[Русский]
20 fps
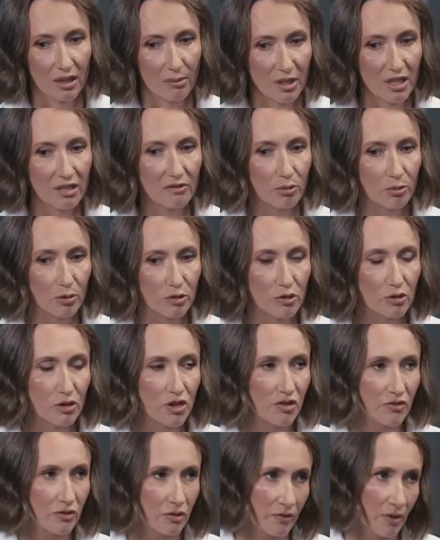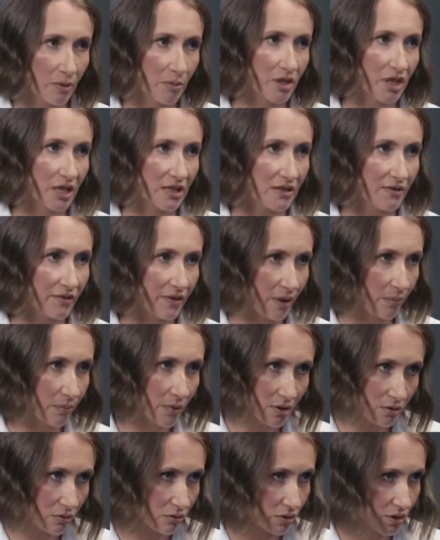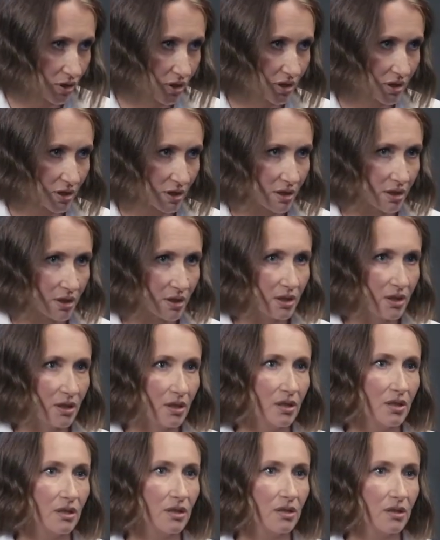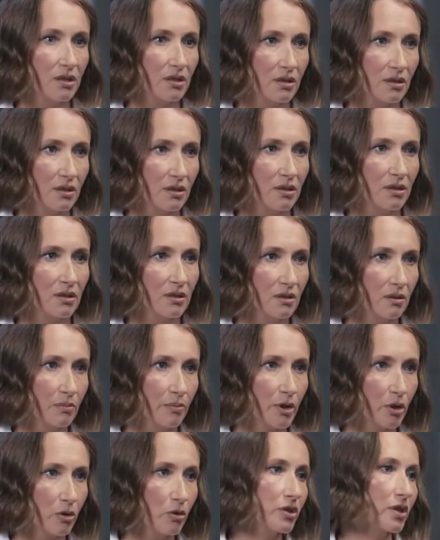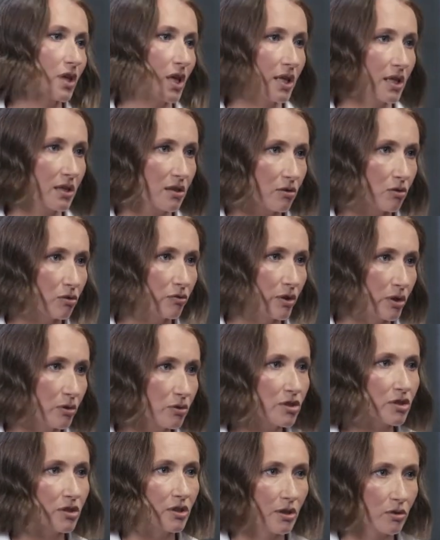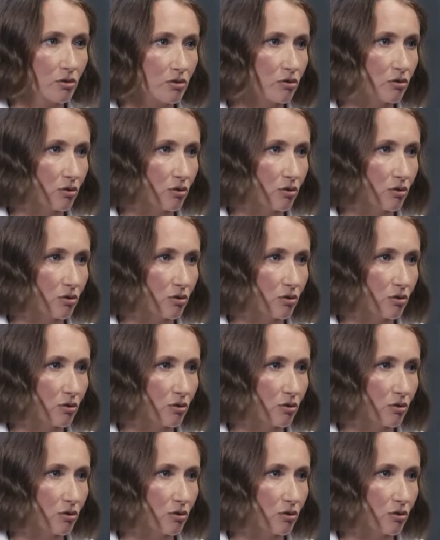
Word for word: команда в любом случае все время трансформируется, и э, приходят какие-то новые люди, дают